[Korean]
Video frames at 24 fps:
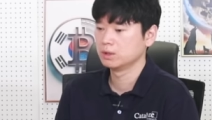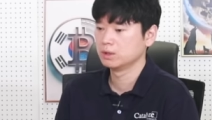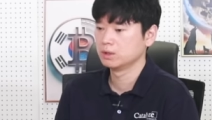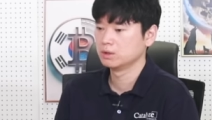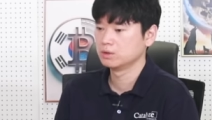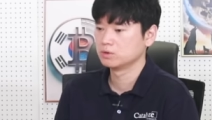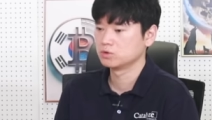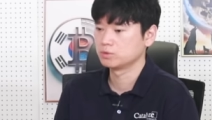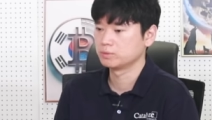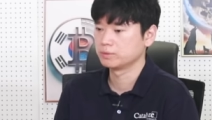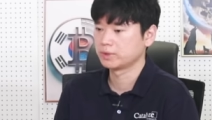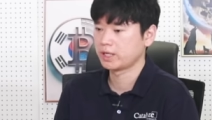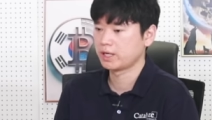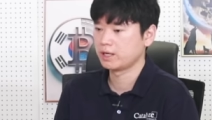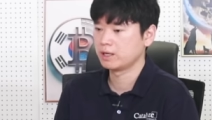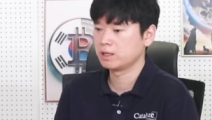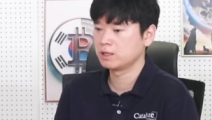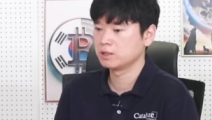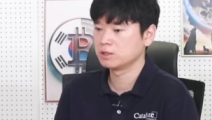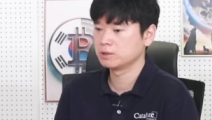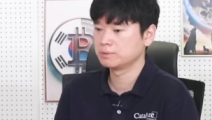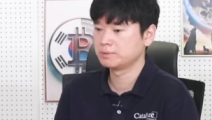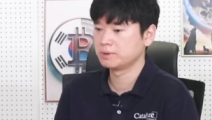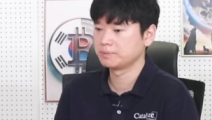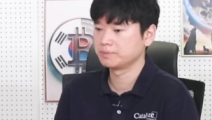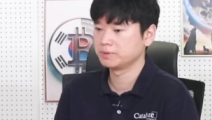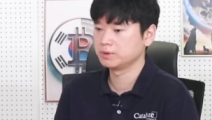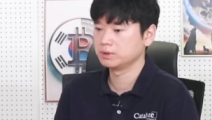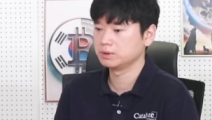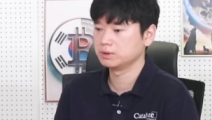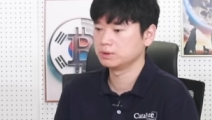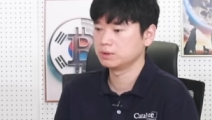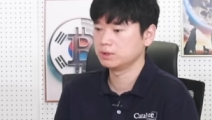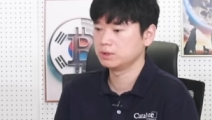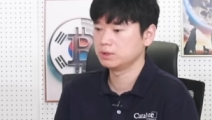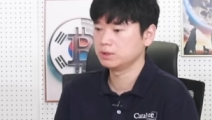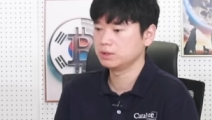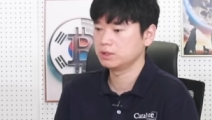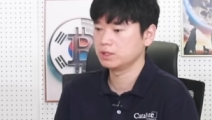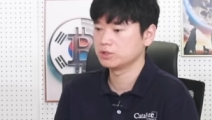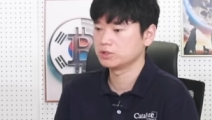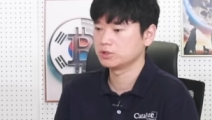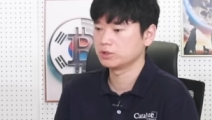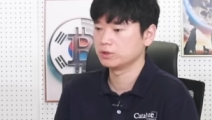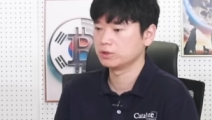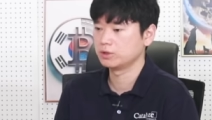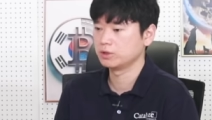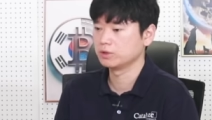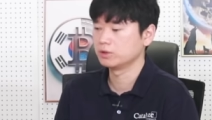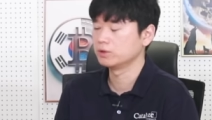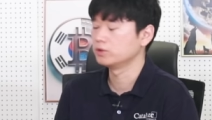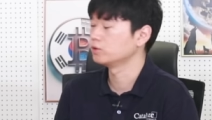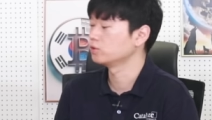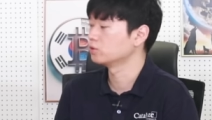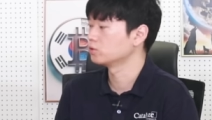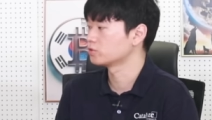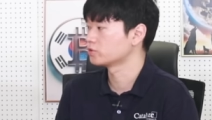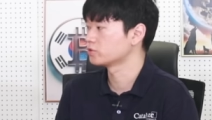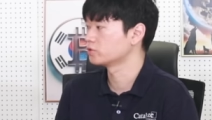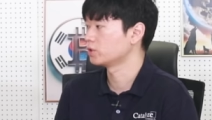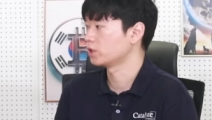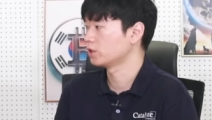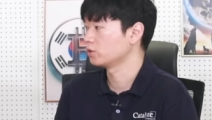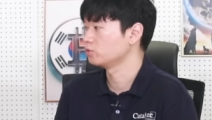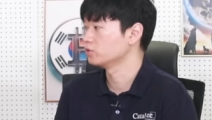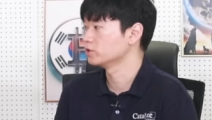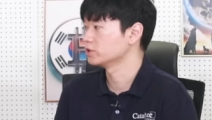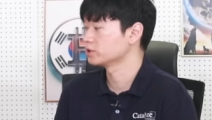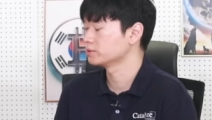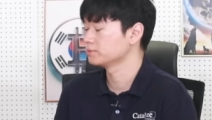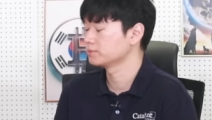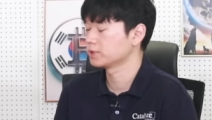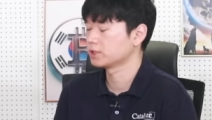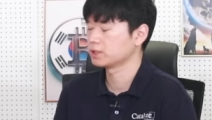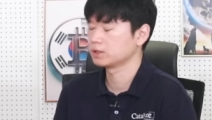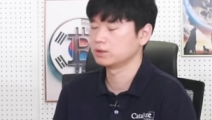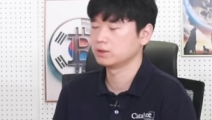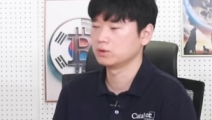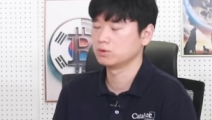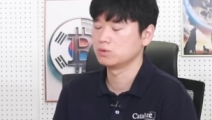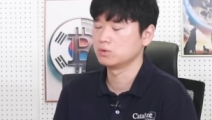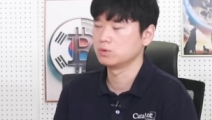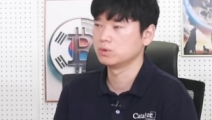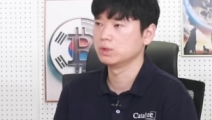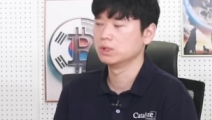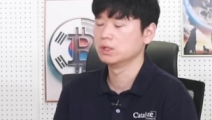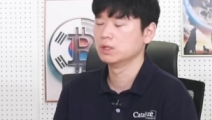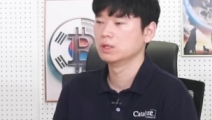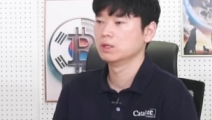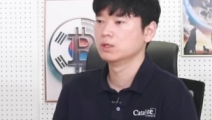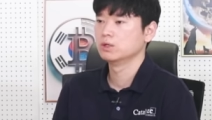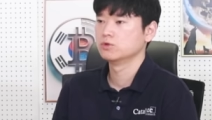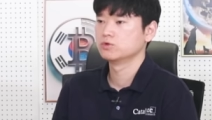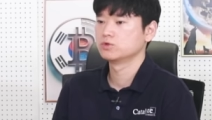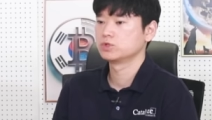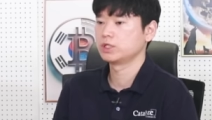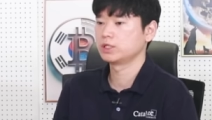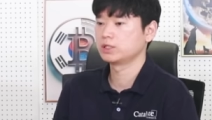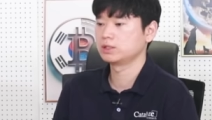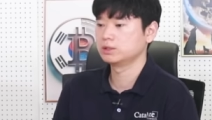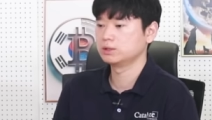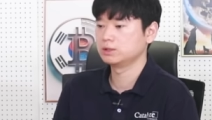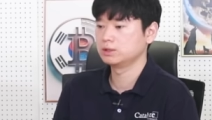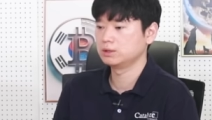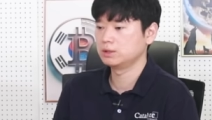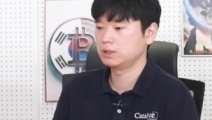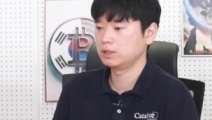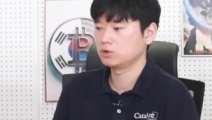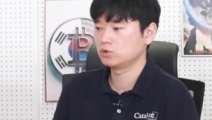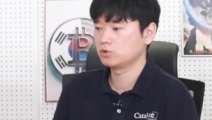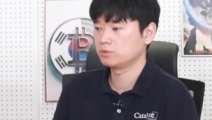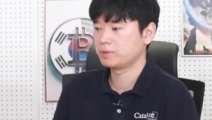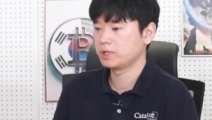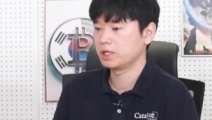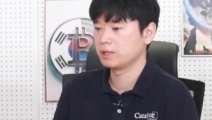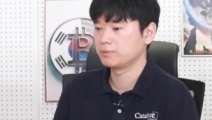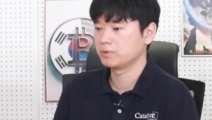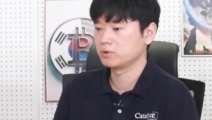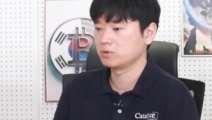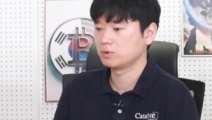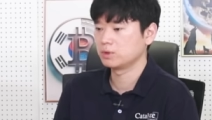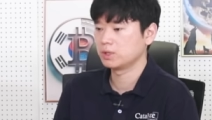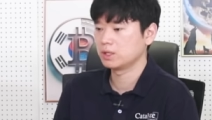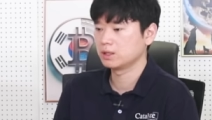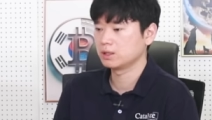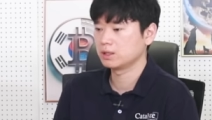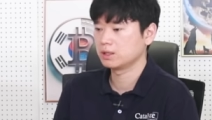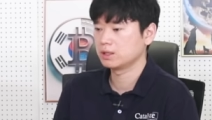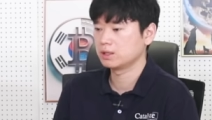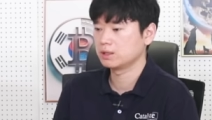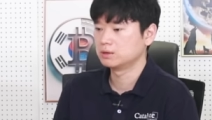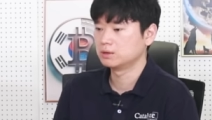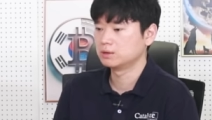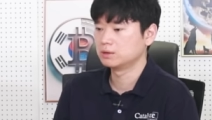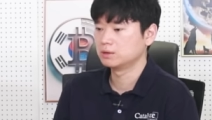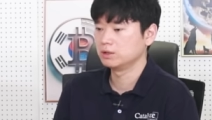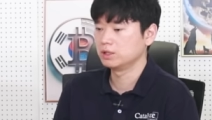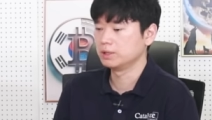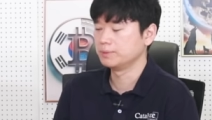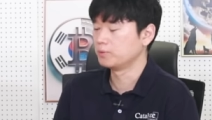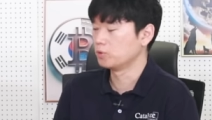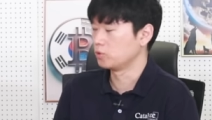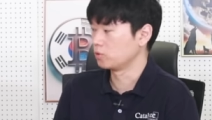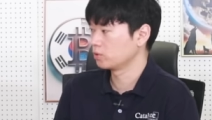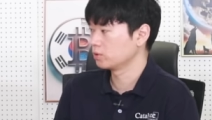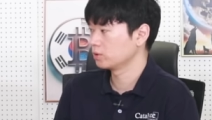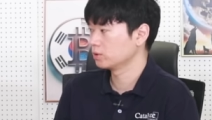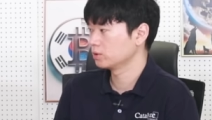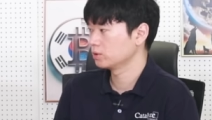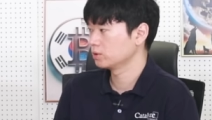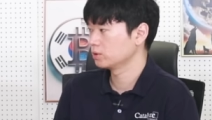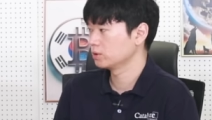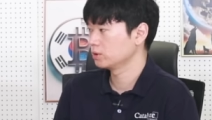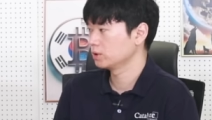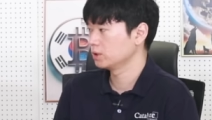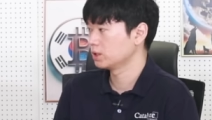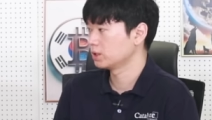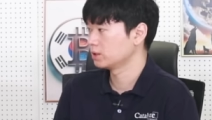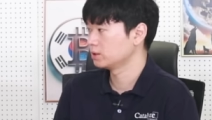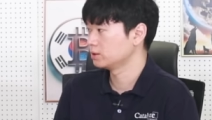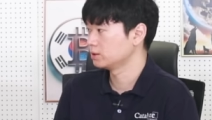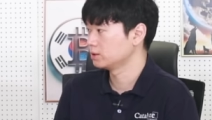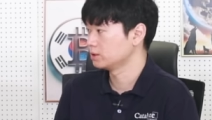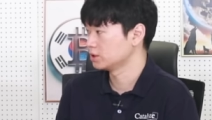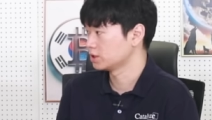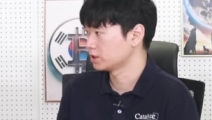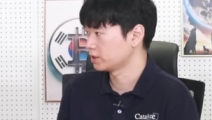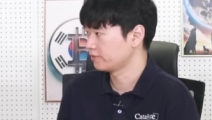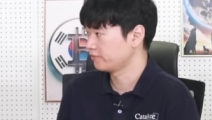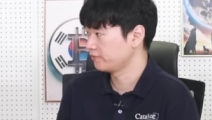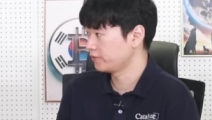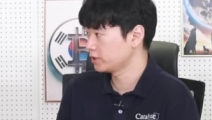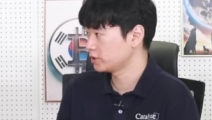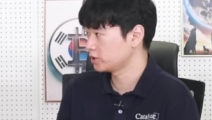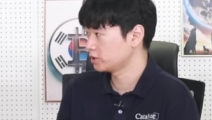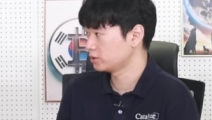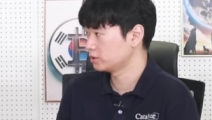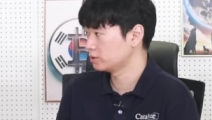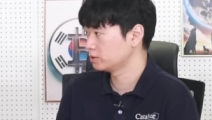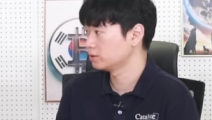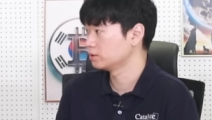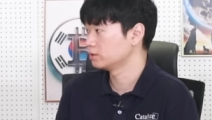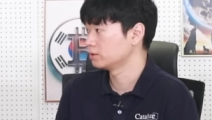좀 다양한 협업들이 예정이 되어 있는 것으로 알고 있습니다. 그리고 최근에 또 발표를 한 게 리복이라는 이제 패션